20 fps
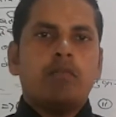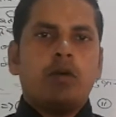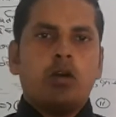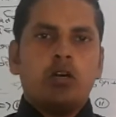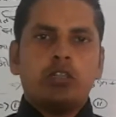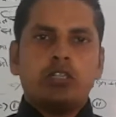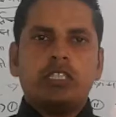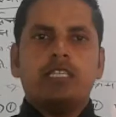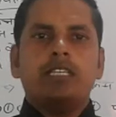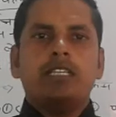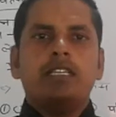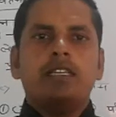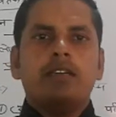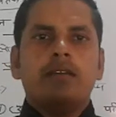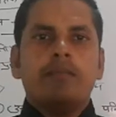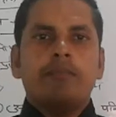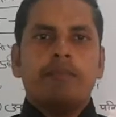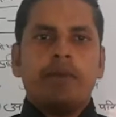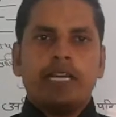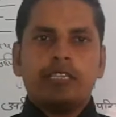बहुत ही
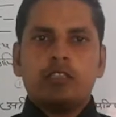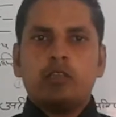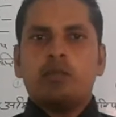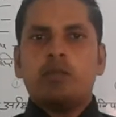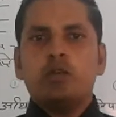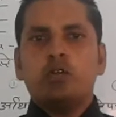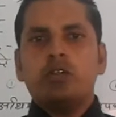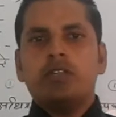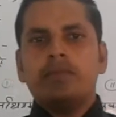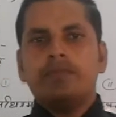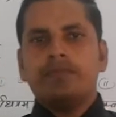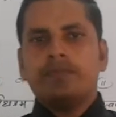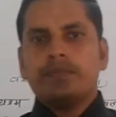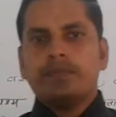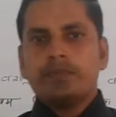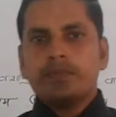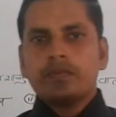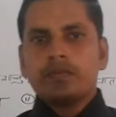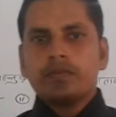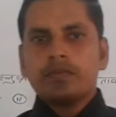महत्वपूर्ण
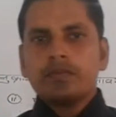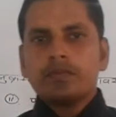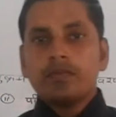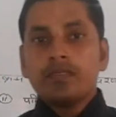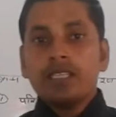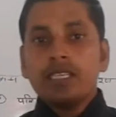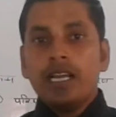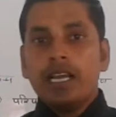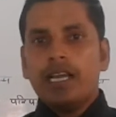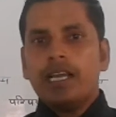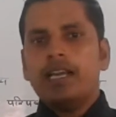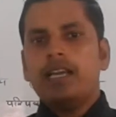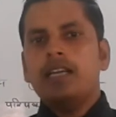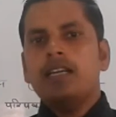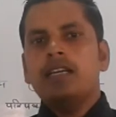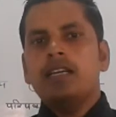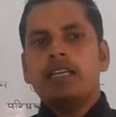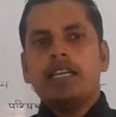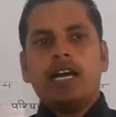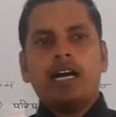
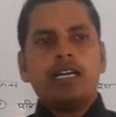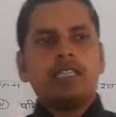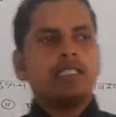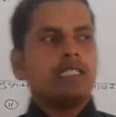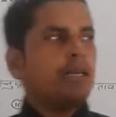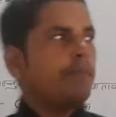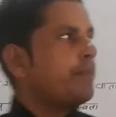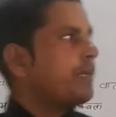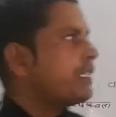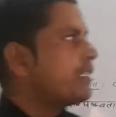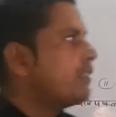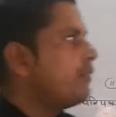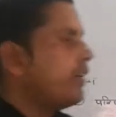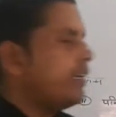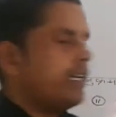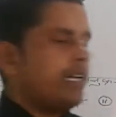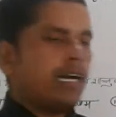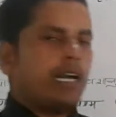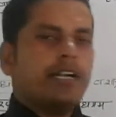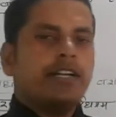है यहाँ से प्रश्न
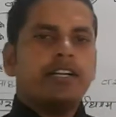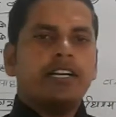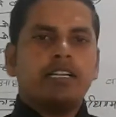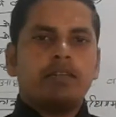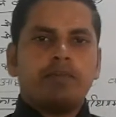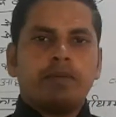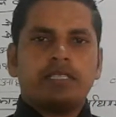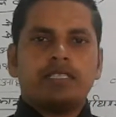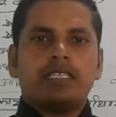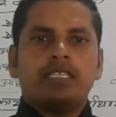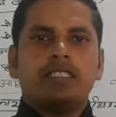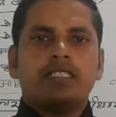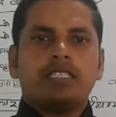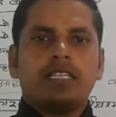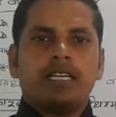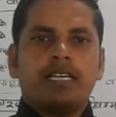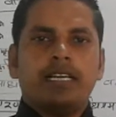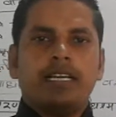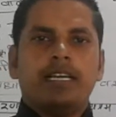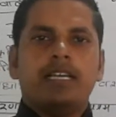बनना 100 परसेंट
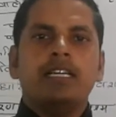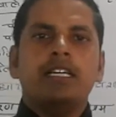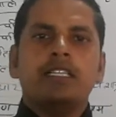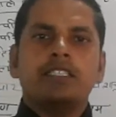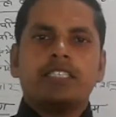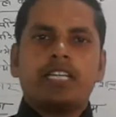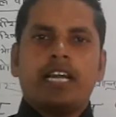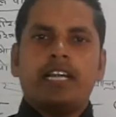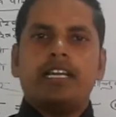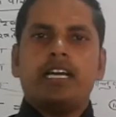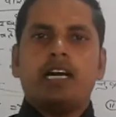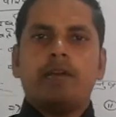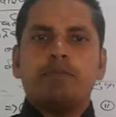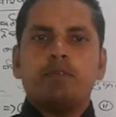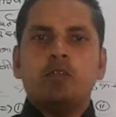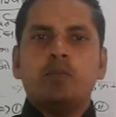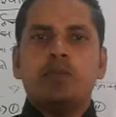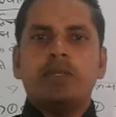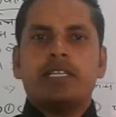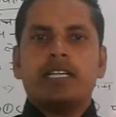तय है चाहे
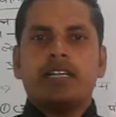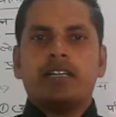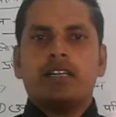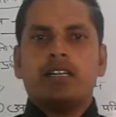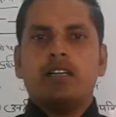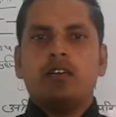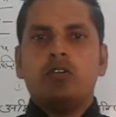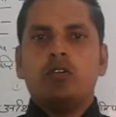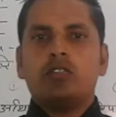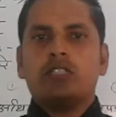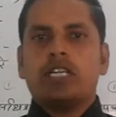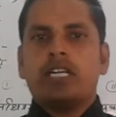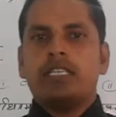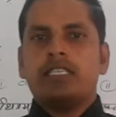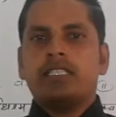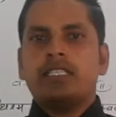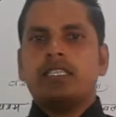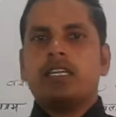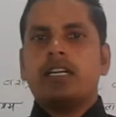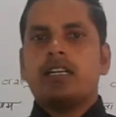आप यूपी टेट ले लो चाहे
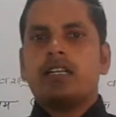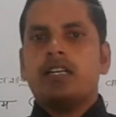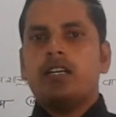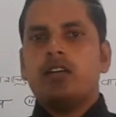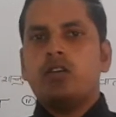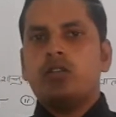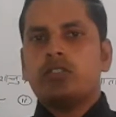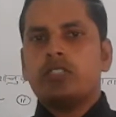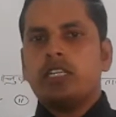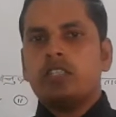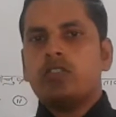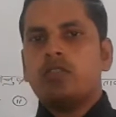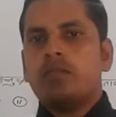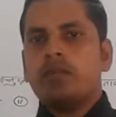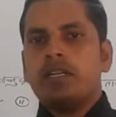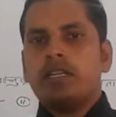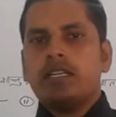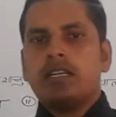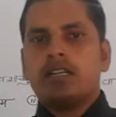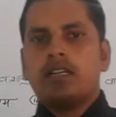सी टेट ले लो चाहे
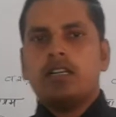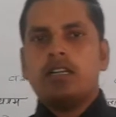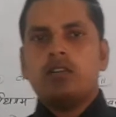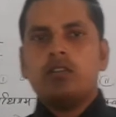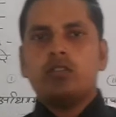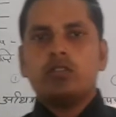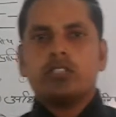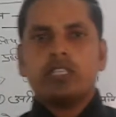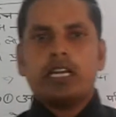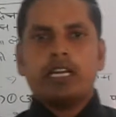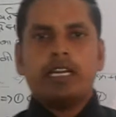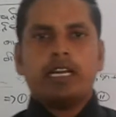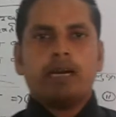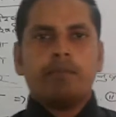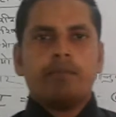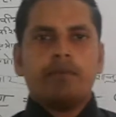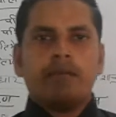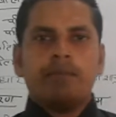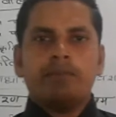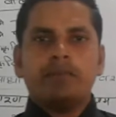सुपर टेट ले लो चाहे
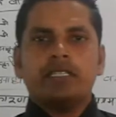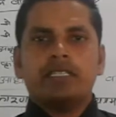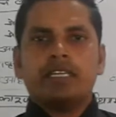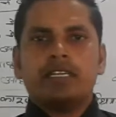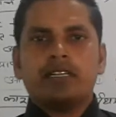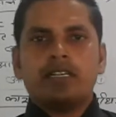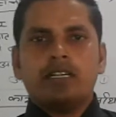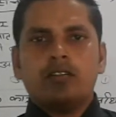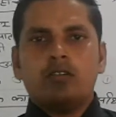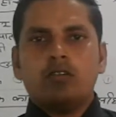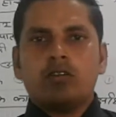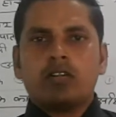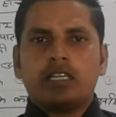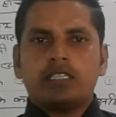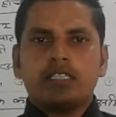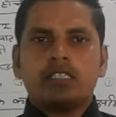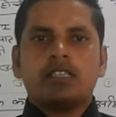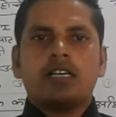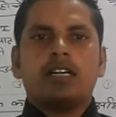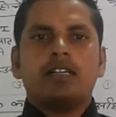आप एमपी टेट ले लो
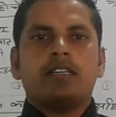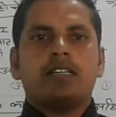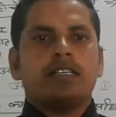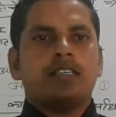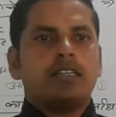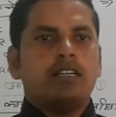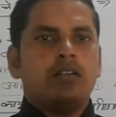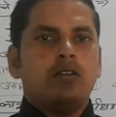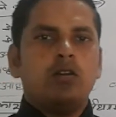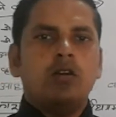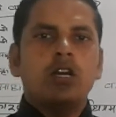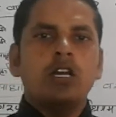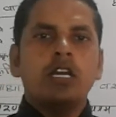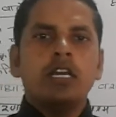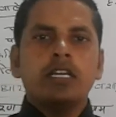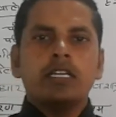राजस्थान टेट ले लो